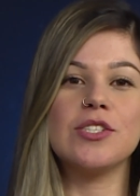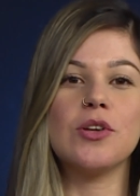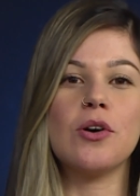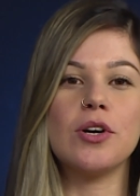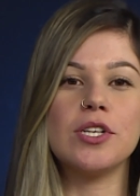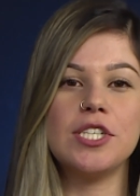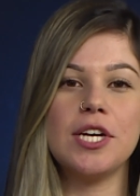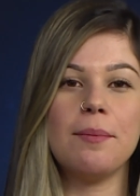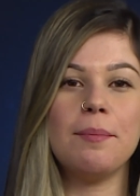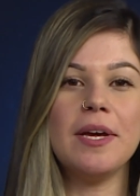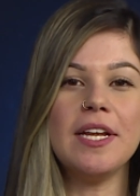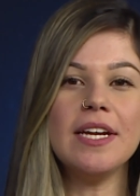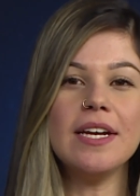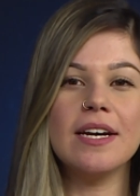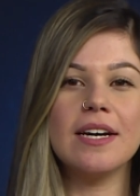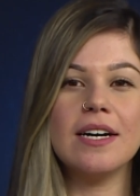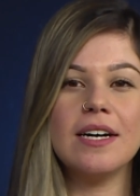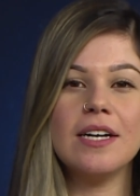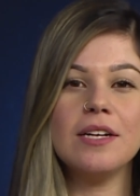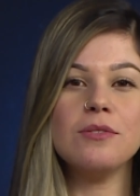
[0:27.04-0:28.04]

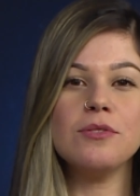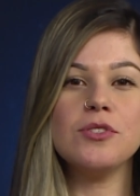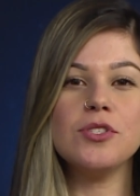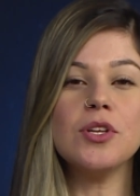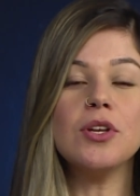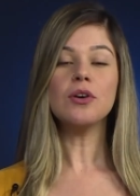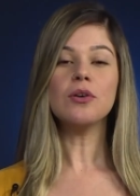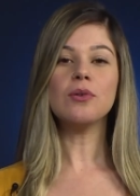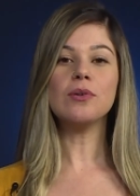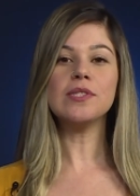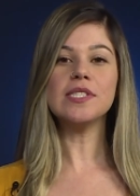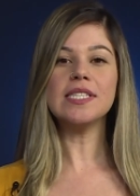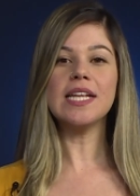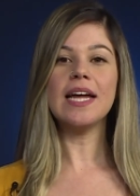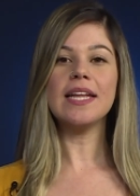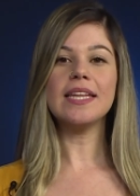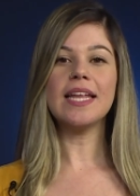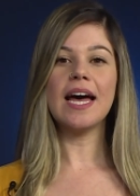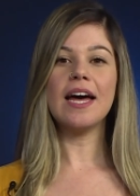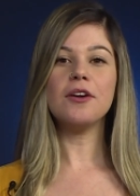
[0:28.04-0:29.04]
norte-americanos
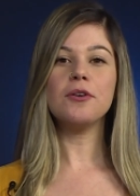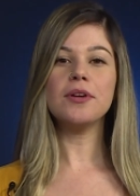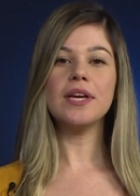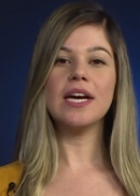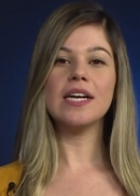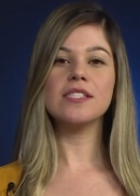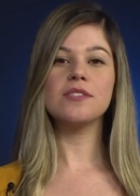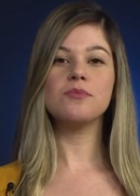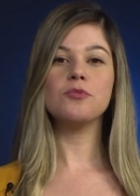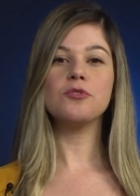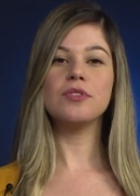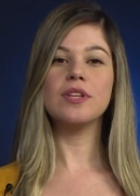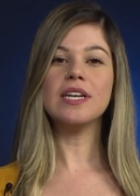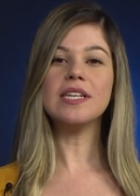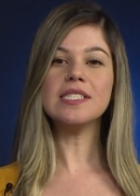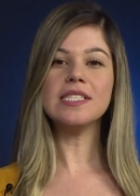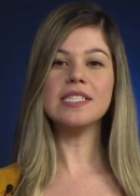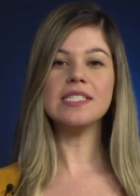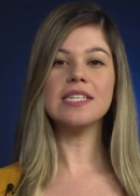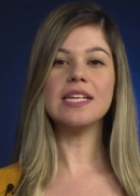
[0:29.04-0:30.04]
constataram que as
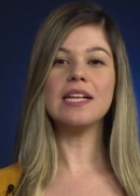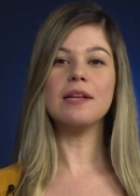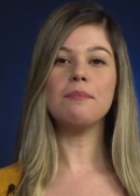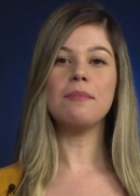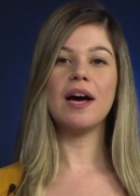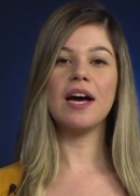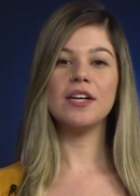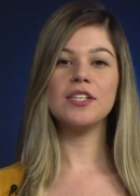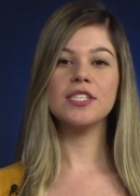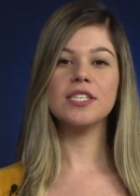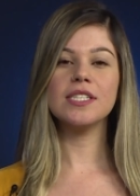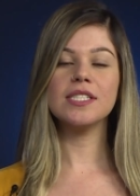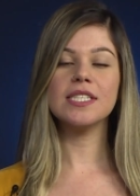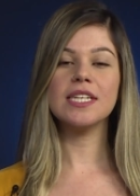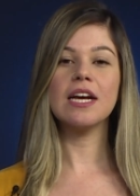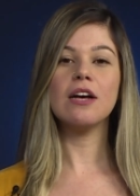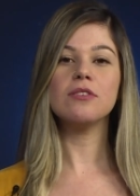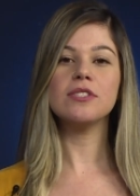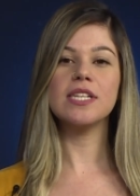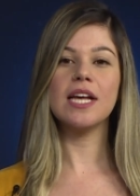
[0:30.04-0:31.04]
mudanças climáticas
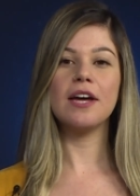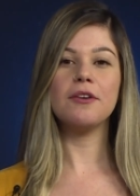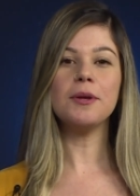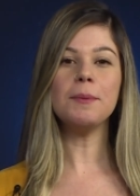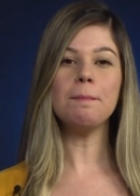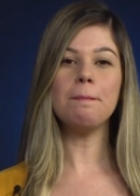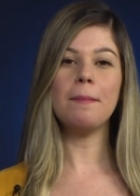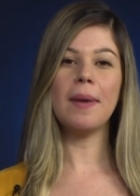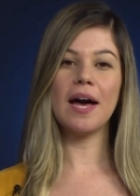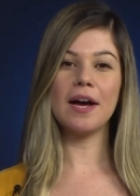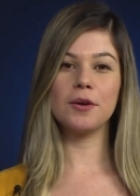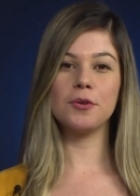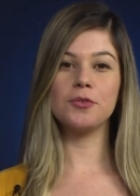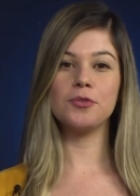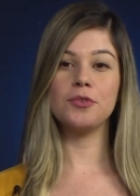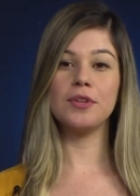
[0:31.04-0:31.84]
causaram impacto